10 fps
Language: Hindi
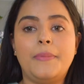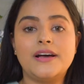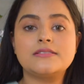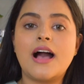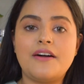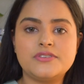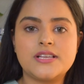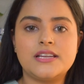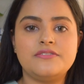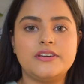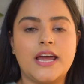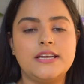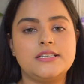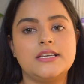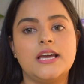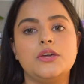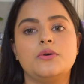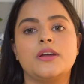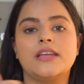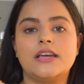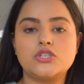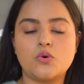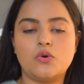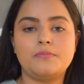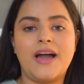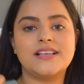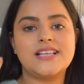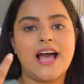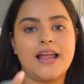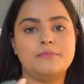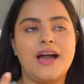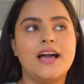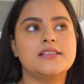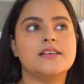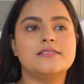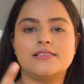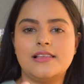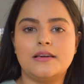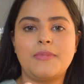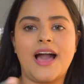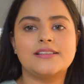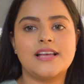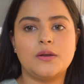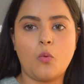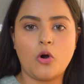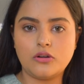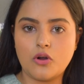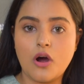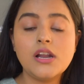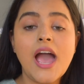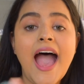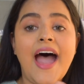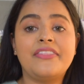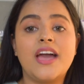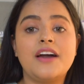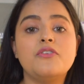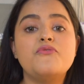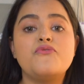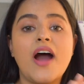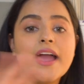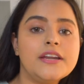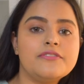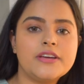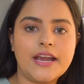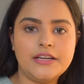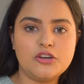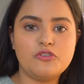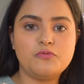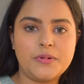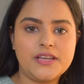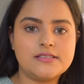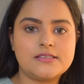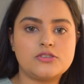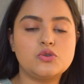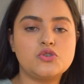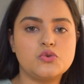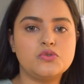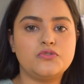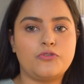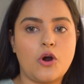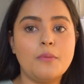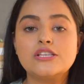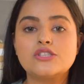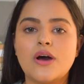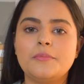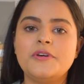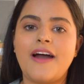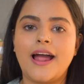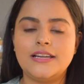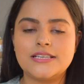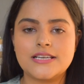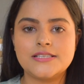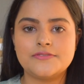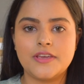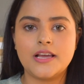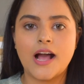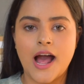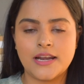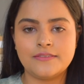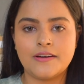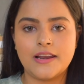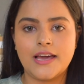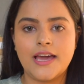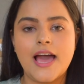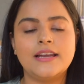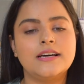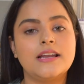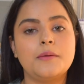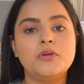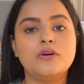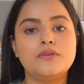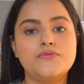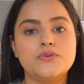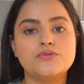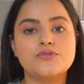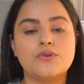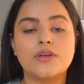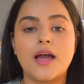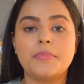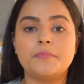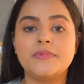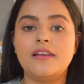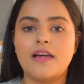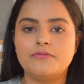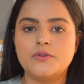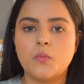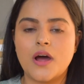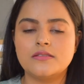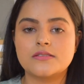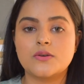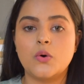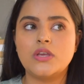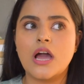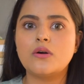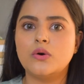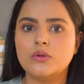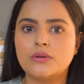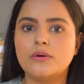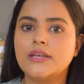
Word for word: पास काफ़ी सारी वेराइटी है यू कैन गेट टोट बैग्स हैंड बैग्स स्लिंग बैग्स एंड वॉट नॉट एंड दे हैव अ वाइड वेराइटी ऑफ प्रिंट्स टू चूज फ्रॉम सो अभी वैलेंटाइंस वीक आने वाला है एंड अगर आप लोग कन्फ्यूज हो कि आप अपने लव्ड वंस को या खुद को